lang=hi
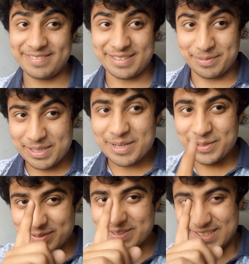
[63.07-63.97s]
समझ रहे
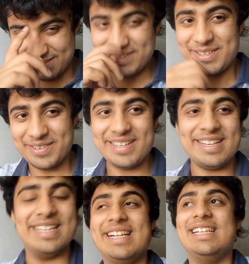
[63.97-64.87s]
समझ रहे हो ना
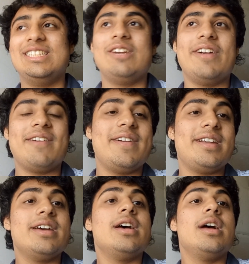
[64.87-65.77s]
चलो फटाफट
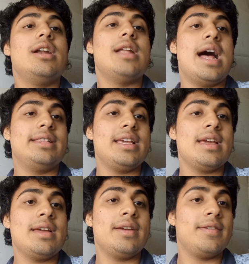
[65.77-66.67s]
नहाते
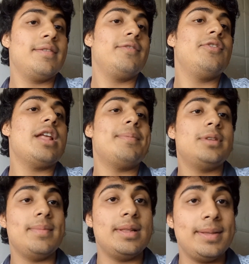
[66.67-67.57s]
हैं फिर आपसे
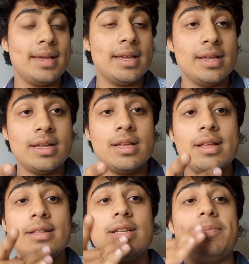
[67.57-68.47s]
मिलते हैं
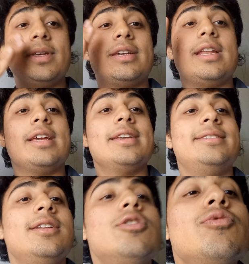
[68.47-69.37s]
तब तक के लिए
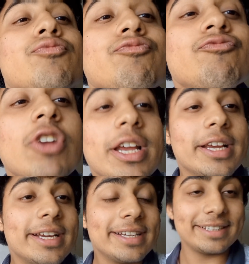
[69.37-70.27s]
किसी लो
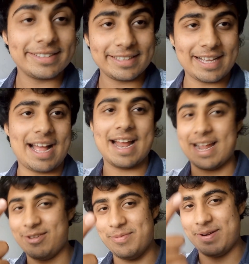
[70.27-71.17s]
आया
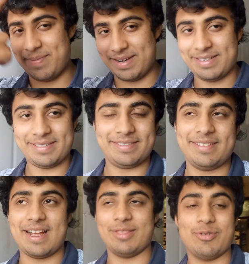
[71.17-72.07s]
दो मिनट में
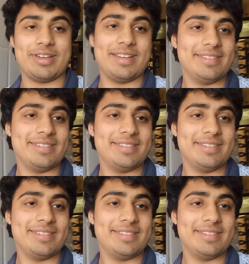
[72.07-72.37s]
नहा दो के